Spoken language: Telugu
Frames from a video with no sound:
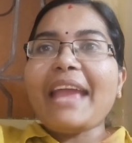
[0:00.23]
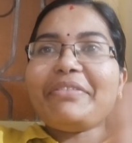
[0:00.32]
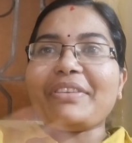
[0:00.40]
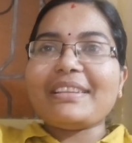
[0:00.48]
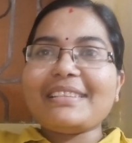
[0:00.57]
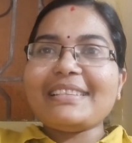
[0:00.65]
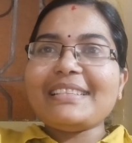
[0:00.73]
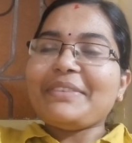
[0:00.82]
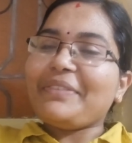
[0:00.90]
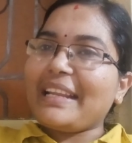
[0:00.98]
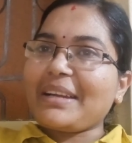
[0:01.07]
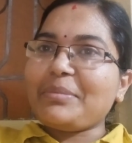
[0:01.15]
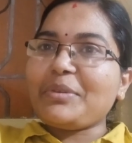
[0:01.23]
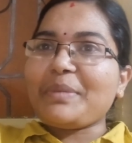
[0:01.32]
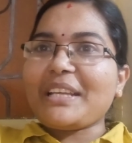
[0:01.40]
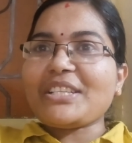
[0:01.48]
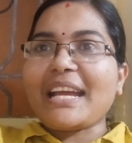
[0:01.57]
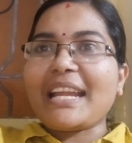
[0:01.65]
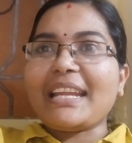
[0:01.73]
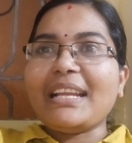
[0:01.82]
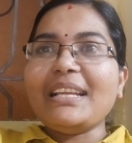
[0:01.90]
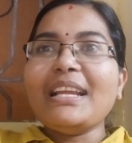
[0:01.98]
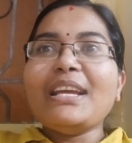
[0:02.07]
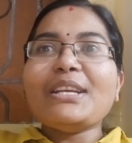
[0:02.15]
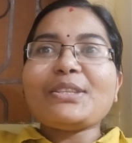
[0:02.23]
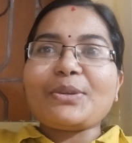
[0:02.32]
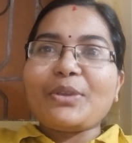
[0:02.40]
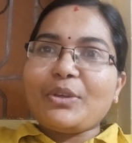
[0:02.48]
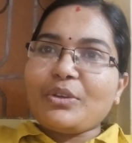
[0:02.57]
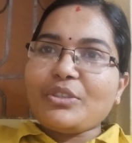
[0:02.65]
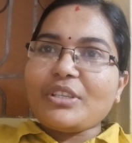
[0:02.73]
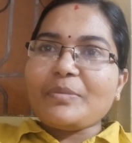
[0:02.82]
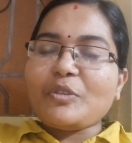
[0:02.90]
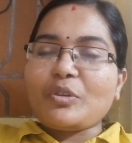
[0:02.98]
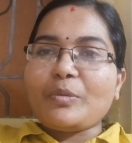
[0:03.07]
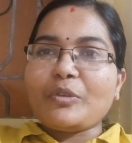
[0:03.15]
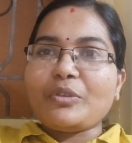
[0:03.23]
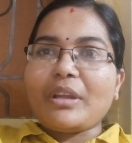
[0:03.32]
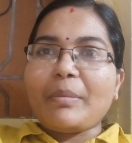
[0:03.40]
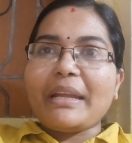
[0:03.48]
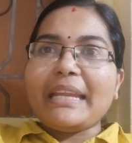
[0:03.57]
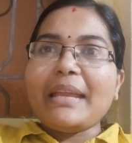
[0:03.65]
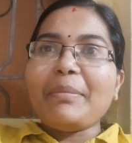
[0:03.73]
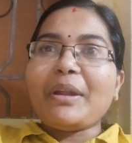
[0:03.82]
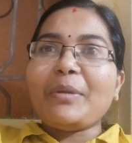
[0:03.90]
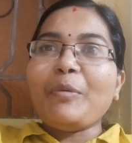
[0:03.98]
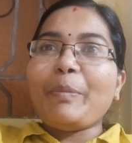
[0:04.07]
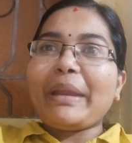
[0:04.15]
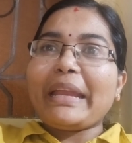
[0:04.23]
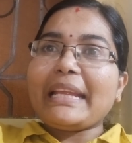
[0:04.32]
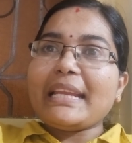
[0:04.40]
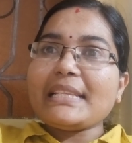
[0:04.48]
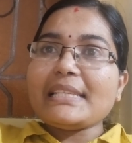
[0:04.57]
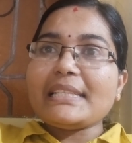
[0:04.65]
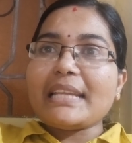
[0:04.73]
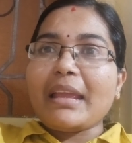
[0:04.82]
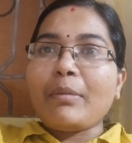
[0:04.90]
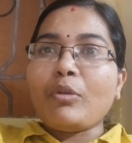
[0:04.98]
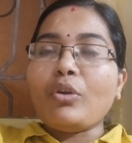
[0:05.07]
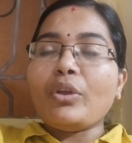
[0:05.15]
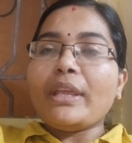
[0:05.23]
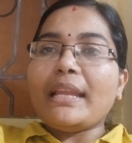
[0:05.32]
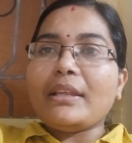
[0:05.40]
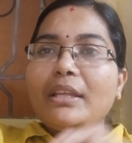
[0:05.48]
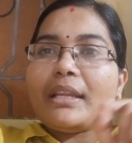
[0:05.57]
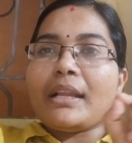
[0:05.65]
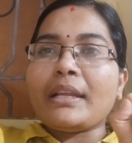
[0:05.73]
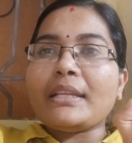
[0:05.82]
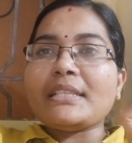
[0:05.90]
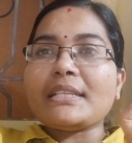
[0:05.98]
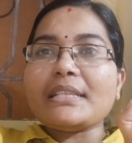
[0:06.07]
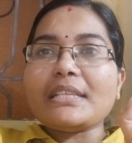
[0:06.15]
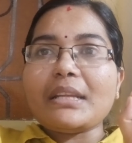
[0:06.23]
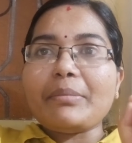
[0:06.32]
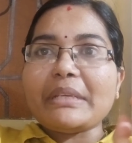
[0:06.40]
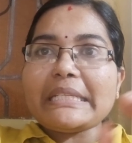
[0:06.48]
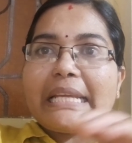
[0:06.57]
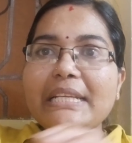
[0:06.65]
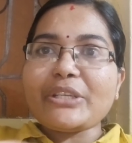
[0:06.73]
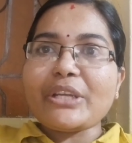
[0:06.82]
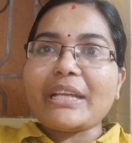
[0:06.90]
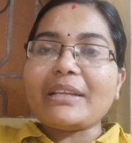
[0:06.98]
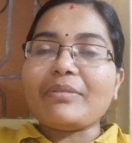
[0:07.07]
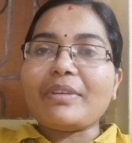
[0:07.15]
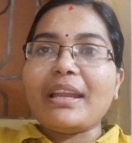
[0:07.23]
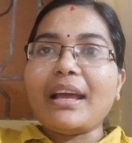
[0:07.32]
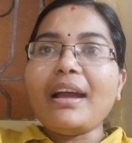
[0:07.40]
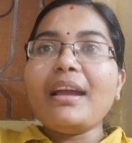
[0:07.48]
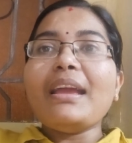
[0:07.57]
హాయ్ ఫ్రెండ్స్ వెల్కమ్ టు మై ఛానల్ సో ఈరోజు ఏం చూడబోతున్నామంటే మనం ప్రెగ్నెన్సీ టైంలో ఇలాంటి చిన్న చిన్న మిస్టేక్ చేయడం వల్ల